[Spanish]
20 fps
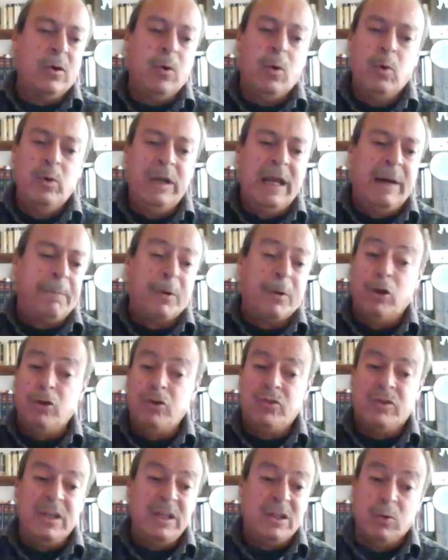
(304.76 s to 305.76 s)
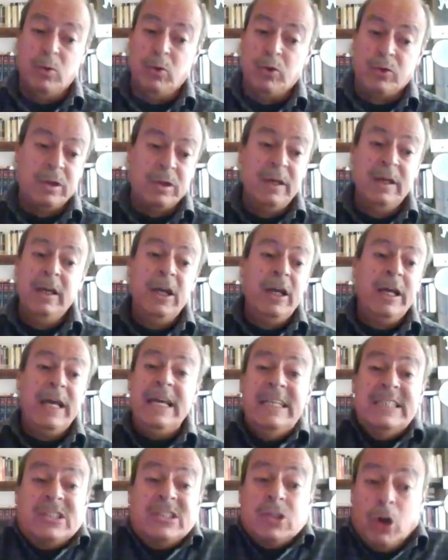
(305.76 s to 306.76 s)
una prontitud
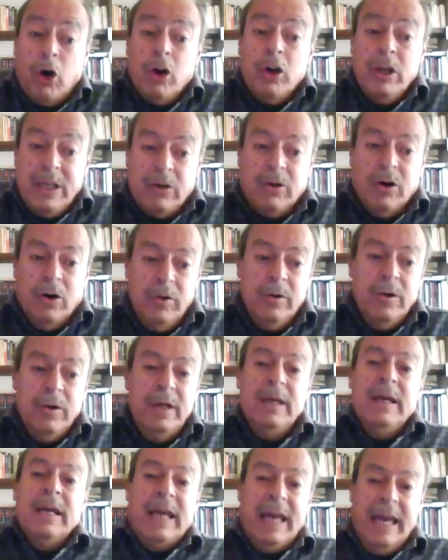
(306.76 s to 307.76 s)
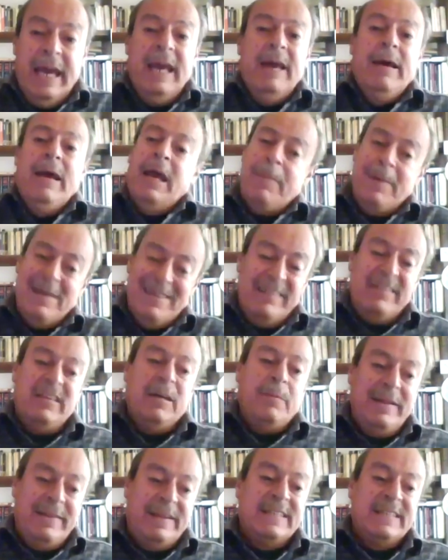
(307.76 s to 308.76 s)
histórico que
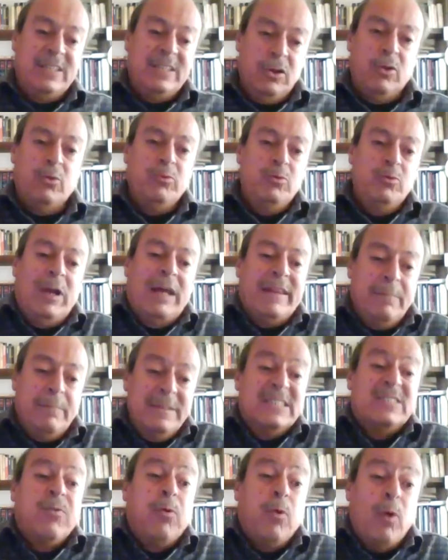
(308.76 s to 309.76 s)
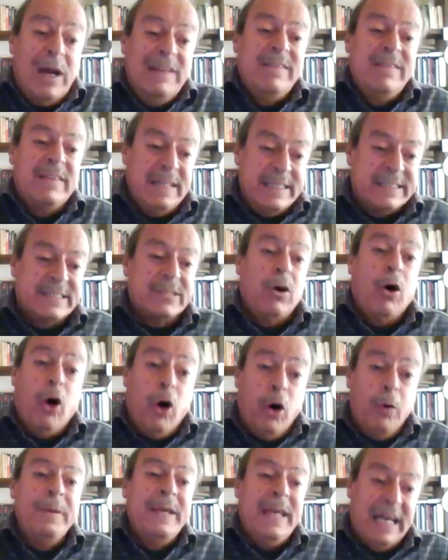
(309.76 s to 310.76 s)
evidentemente ha sido una de mis fuentes
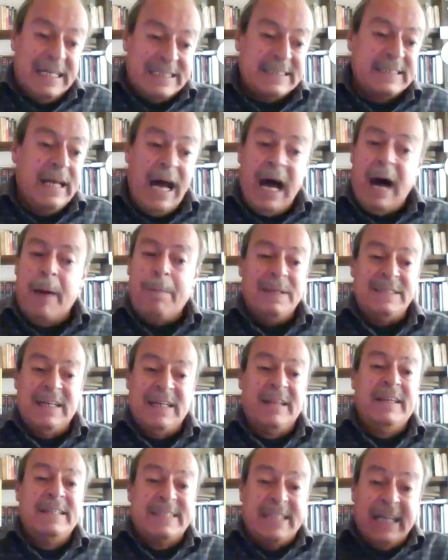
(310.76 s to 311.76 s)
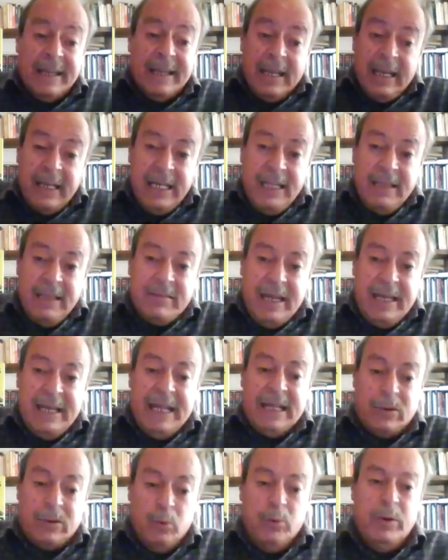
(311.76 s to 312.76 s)
obvias, a pesar de ser
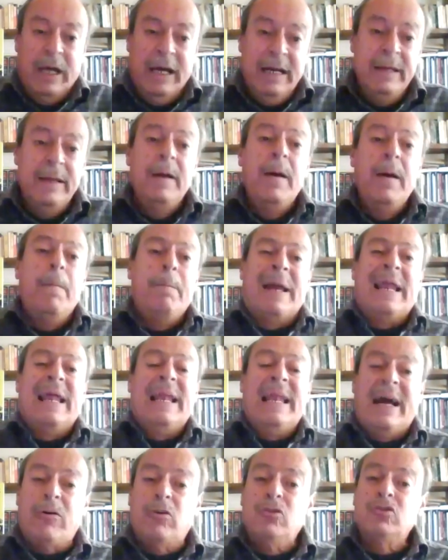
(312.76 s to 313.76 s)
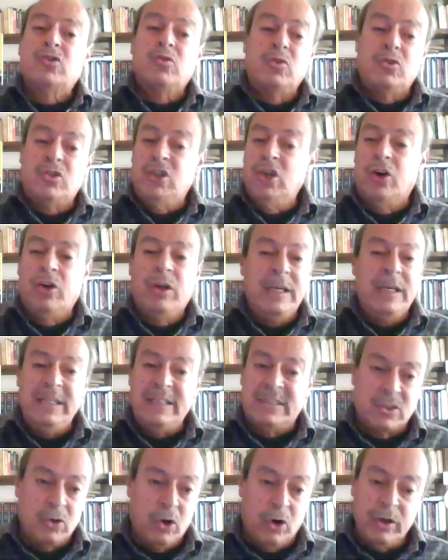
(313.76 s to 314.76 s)
literatura, para la construcción
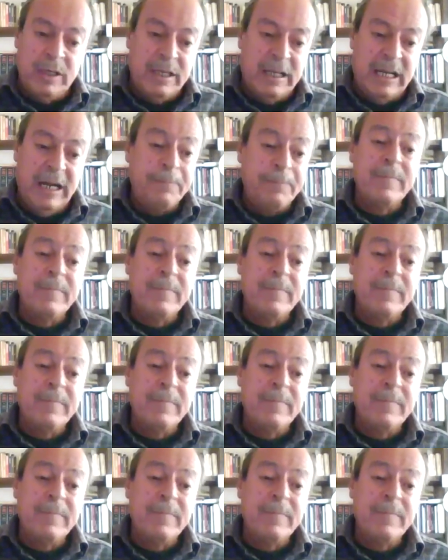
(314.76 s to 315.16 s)
histórica.